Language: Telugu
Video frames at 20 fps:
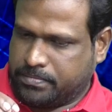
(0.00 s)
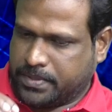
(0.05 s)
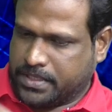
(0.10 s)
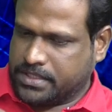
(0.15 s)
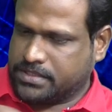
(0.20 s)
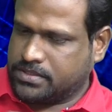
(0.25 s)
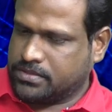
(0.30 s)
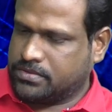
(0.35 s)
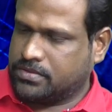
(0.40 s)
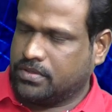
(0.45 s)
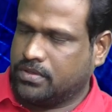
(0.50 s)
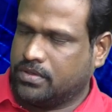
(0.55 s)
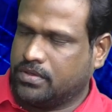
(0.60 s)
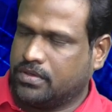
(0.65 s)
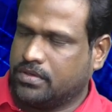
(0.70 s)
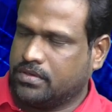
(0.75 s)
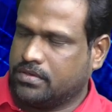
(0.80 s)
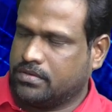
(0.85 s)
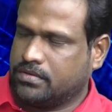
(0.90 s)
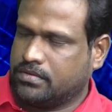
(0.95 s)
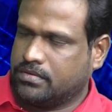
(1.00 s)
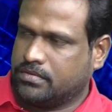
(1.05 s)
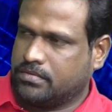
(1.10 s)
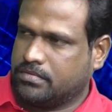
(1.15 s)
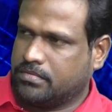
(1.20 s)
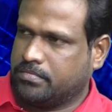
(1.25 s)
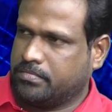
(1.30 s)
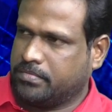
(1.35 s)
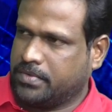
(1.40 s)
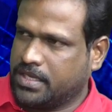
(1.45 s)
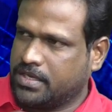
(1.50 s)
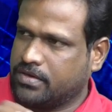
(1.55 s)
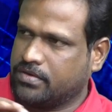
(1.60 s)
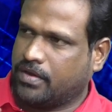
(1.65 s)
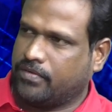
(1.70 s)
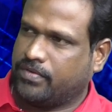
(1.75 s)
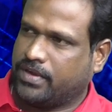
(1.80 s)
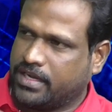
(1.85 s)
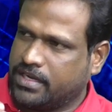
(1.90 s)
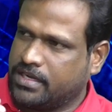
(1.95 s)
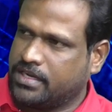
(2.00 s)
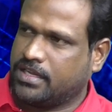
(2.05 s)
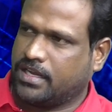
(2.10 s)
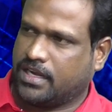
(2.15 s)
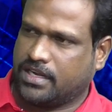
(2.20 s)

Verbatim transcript: పరిస్థితుల్లో మీరు అవన్నీ